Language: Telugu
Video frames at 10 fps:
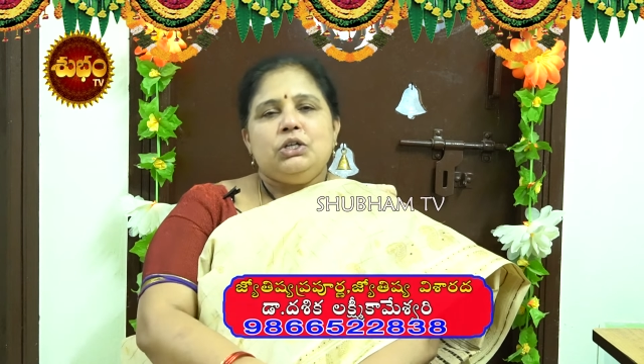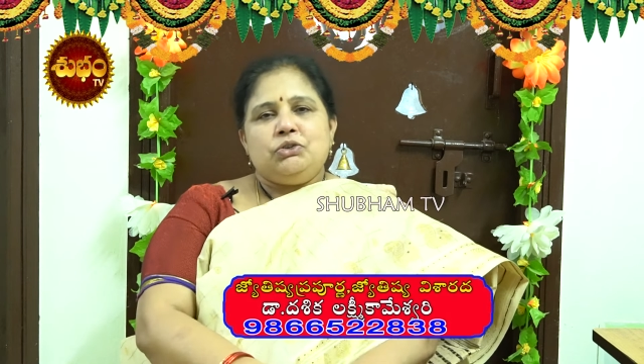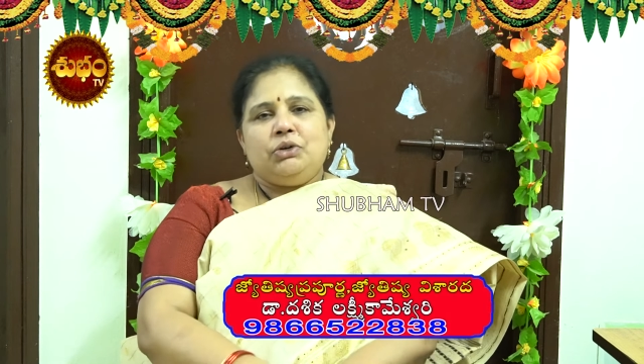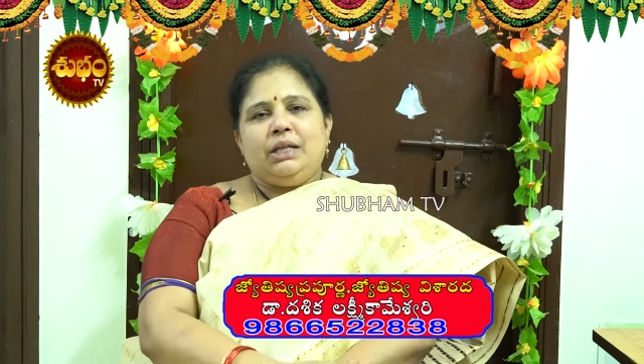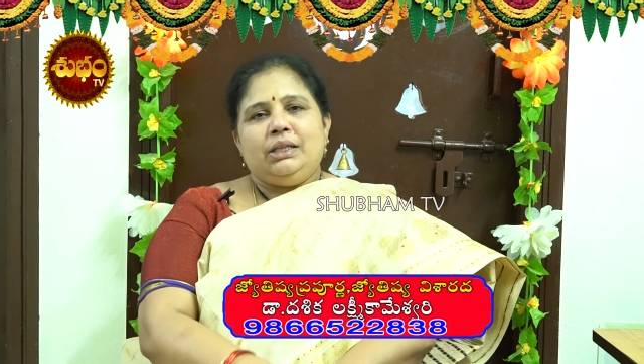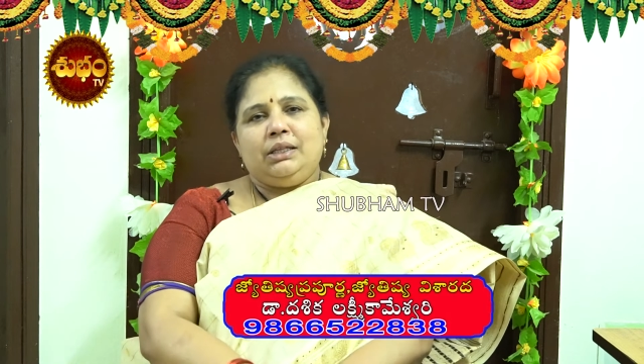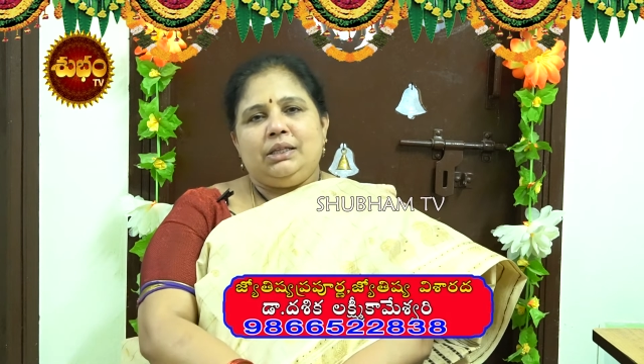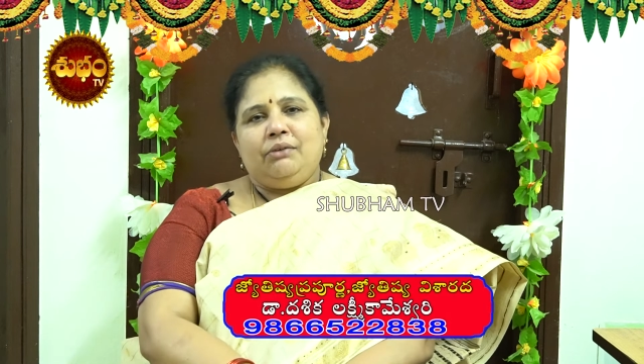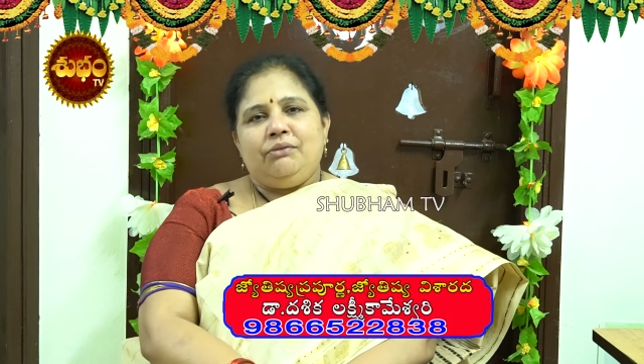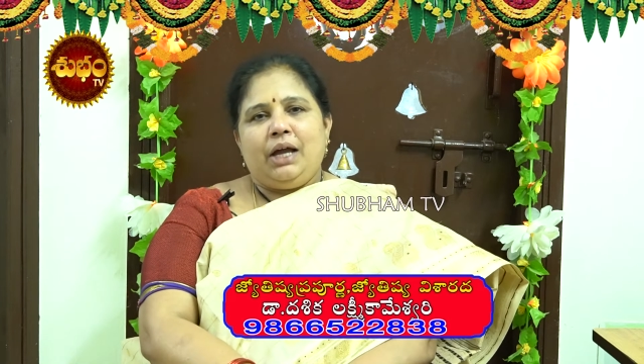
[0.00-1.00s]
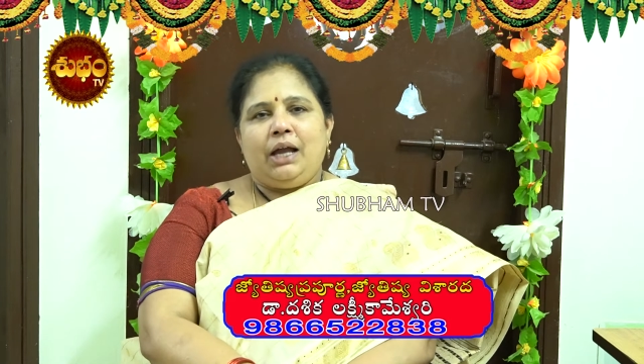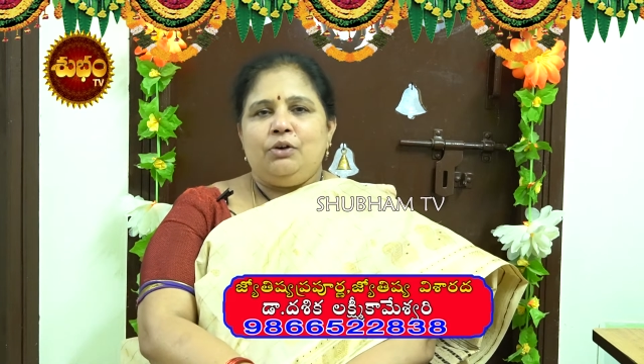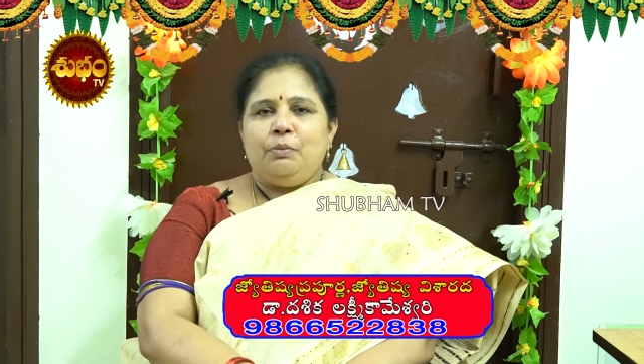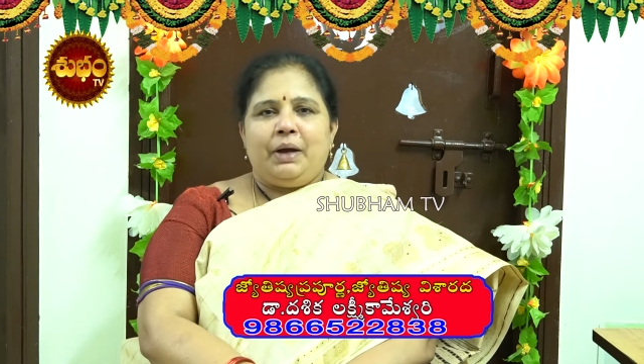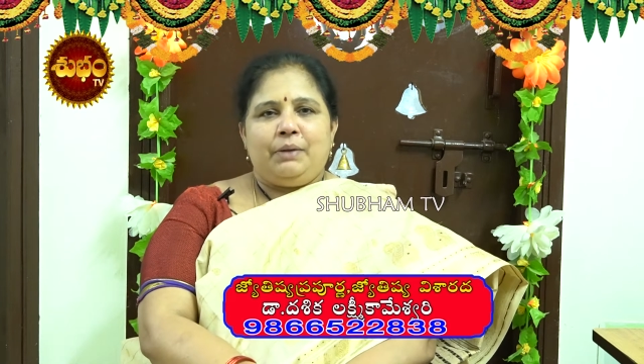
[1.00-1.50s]
సుగంధ
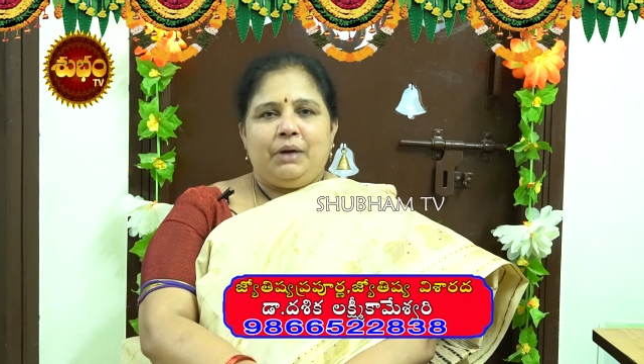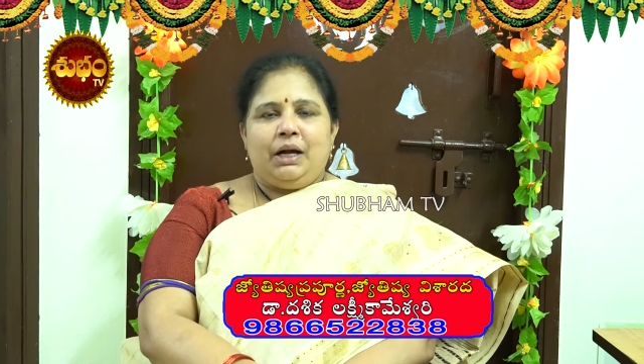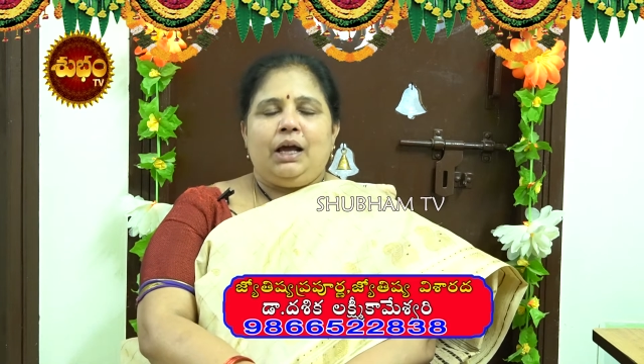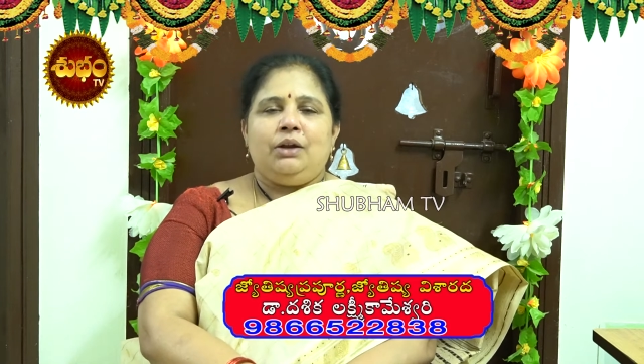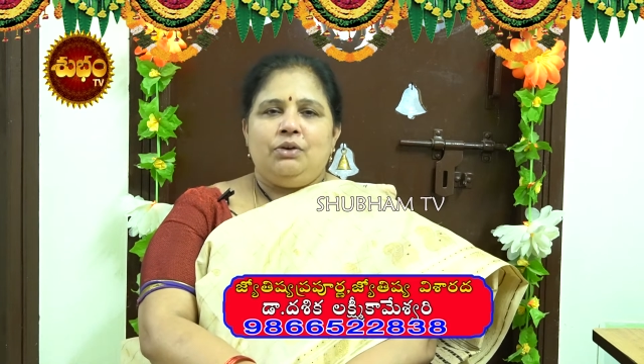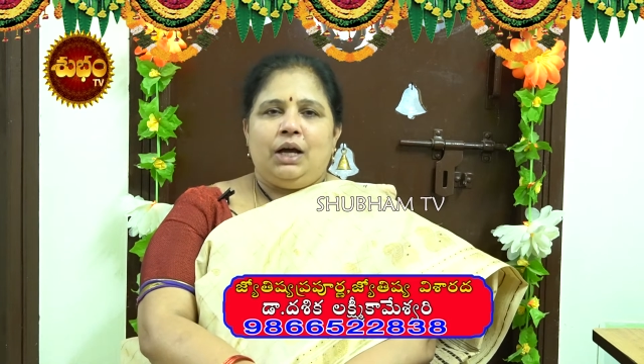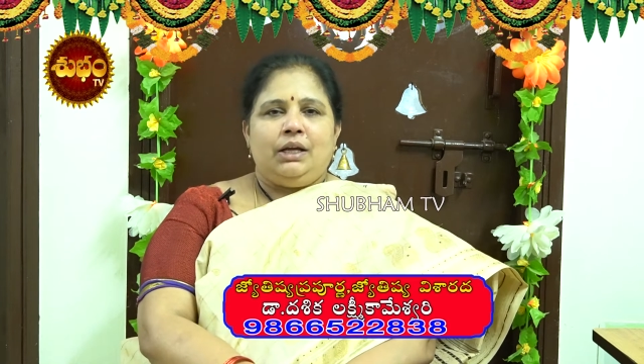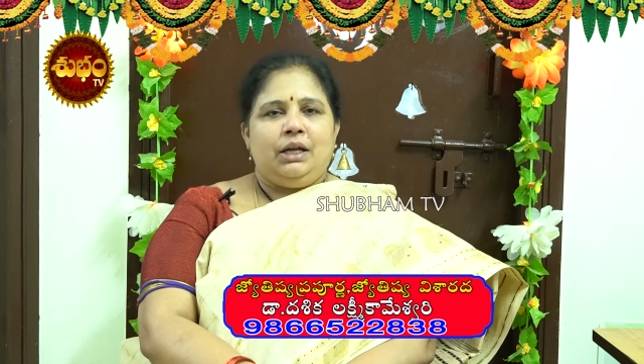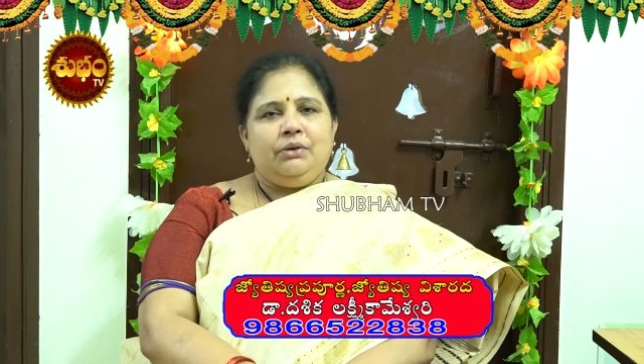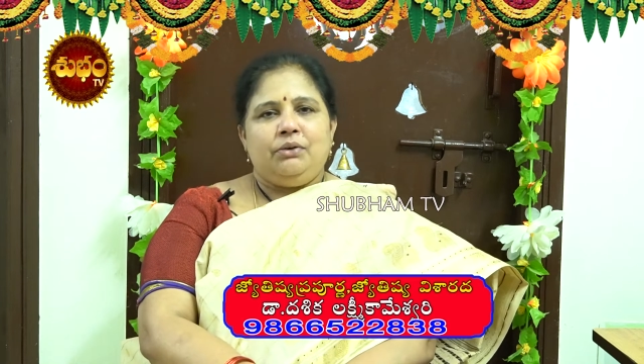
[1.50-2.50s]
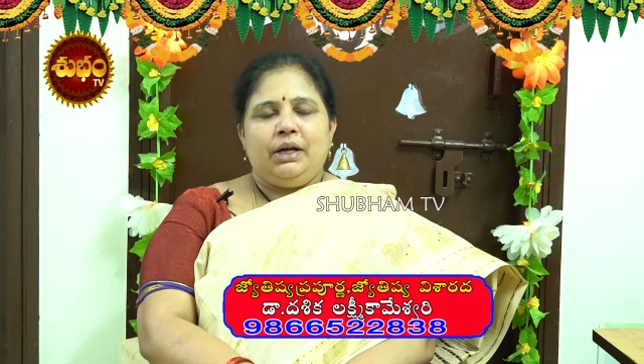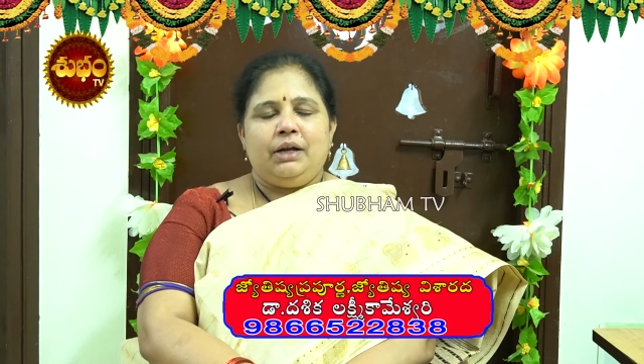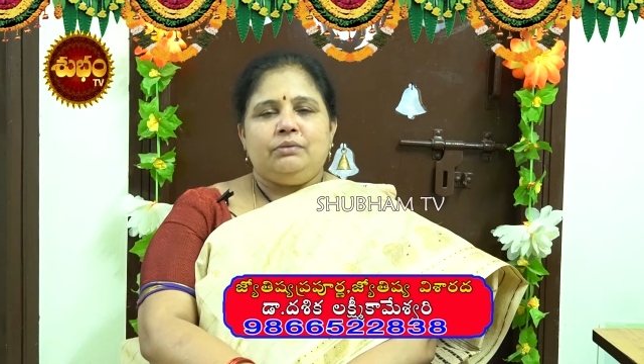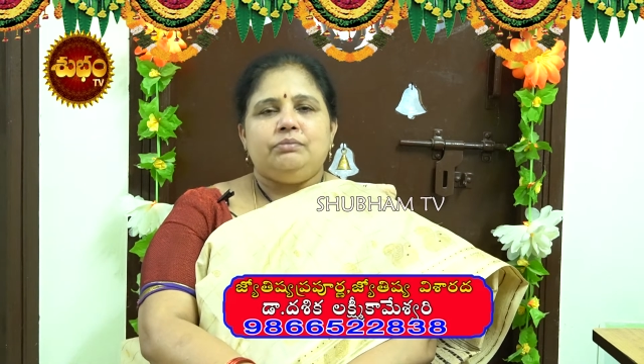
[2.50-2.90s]
ద్రవ్యాలు పరిమళాలు అన్నీ కూడా